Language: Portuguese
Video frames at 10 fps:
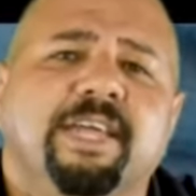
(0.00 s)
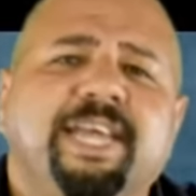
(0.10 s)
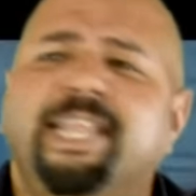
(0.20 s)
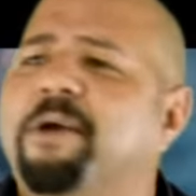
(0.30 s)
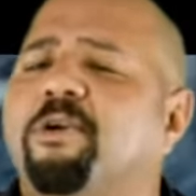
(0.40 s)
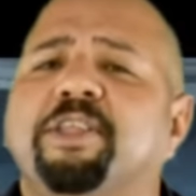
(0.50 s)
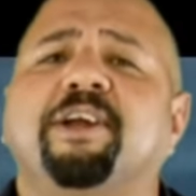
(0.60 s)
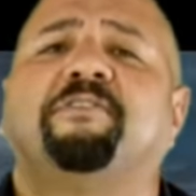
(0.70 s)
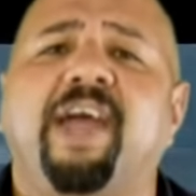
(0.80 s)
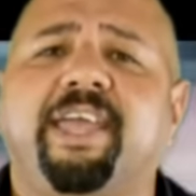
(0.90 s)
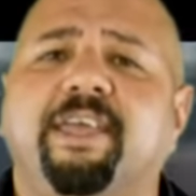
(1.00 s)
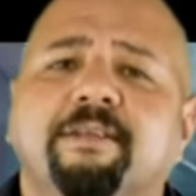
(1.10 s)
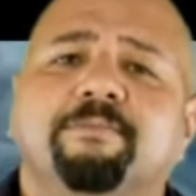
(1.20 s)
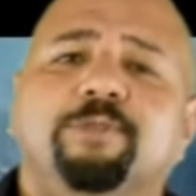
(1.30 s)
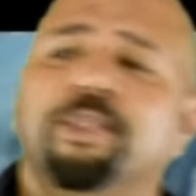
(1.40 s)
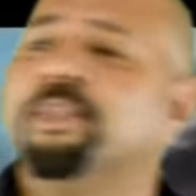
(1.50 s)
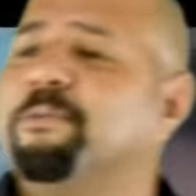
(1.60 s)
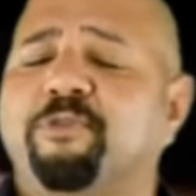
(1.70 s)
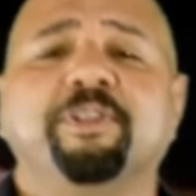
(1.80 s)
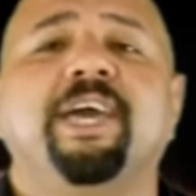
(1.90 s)
Esse canal é igual Star Trek. Nós não
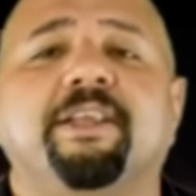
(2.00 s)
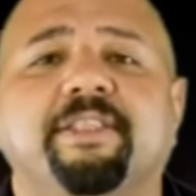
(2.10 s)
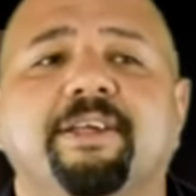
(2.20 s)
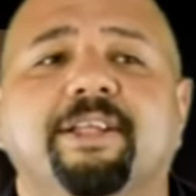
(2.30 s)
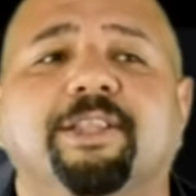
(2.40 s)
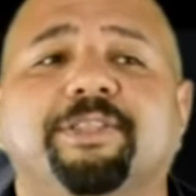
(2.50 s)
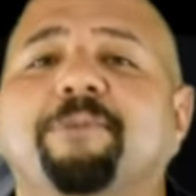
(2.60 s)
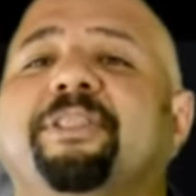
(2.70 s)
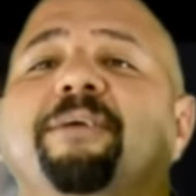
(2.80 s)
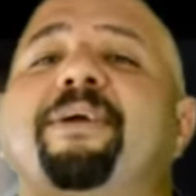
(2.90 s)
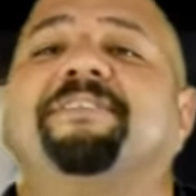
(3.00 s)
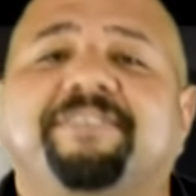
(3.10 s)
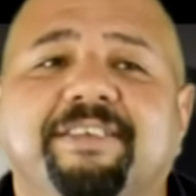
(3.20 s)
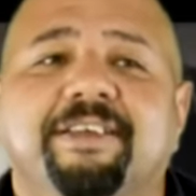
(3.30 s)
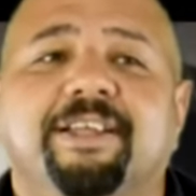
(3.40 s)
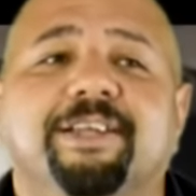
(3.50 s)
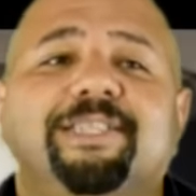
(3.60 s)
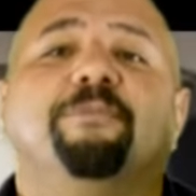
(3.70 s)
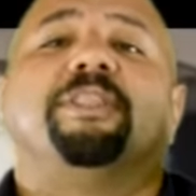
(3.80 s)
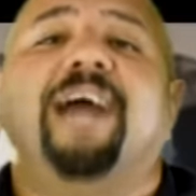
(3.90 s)
temos fronteiras, não temos limites, não
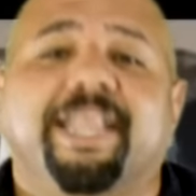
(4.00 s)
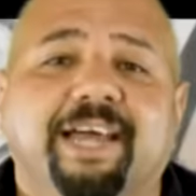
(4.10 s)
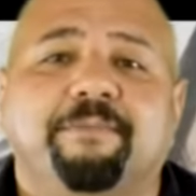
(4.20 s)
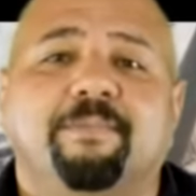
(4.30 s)
temos nada,